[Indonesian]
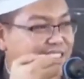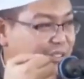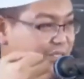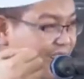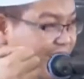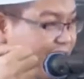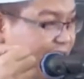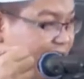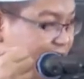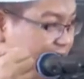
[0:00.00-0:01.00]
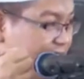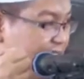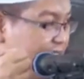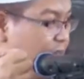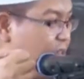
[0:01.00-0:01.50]
Ya tidak.
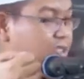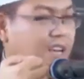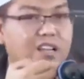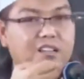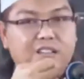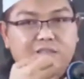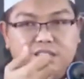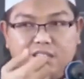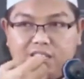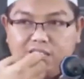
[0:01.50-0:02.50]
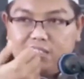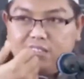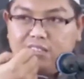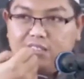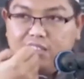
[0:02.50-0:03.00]
Di merojah, baca lagi. Ya.
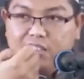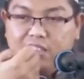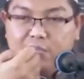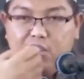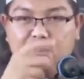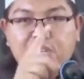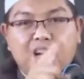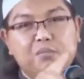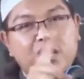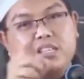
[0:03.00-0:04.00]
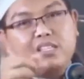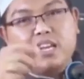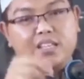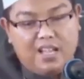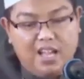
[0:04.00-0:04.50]
Belum dia
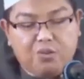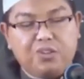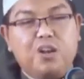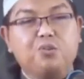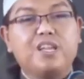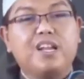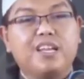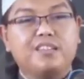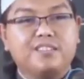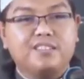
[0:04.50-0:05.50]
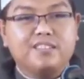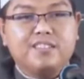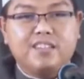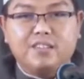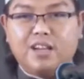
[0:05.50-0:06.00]
mengecek akun-akun yang lain.
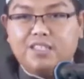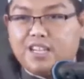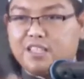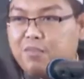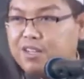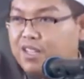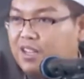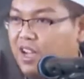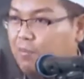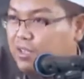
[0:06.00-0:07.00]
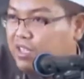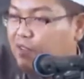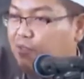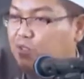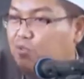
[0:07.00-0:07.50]
Ngecek temannya, apa
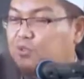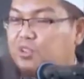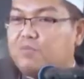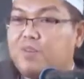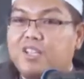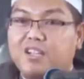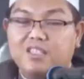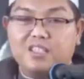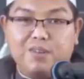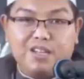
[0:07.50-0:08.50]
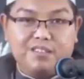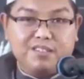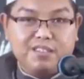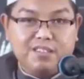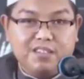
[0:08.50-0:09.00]
saja foto-foto teman yang dia simpan.
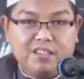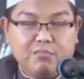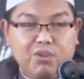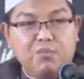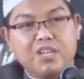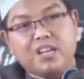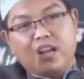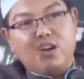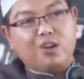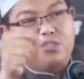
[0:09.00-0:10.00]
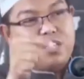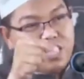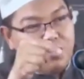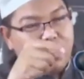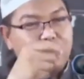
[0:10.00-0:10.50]
Belum lagi kalau akunnya
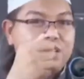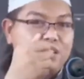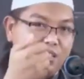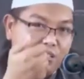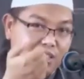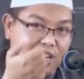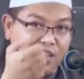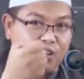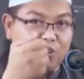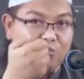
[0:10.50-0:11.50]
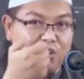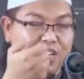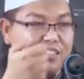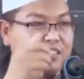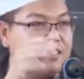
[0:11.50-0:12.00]
cewek, oh ini janda atau
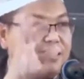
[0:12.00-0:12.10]
bukan.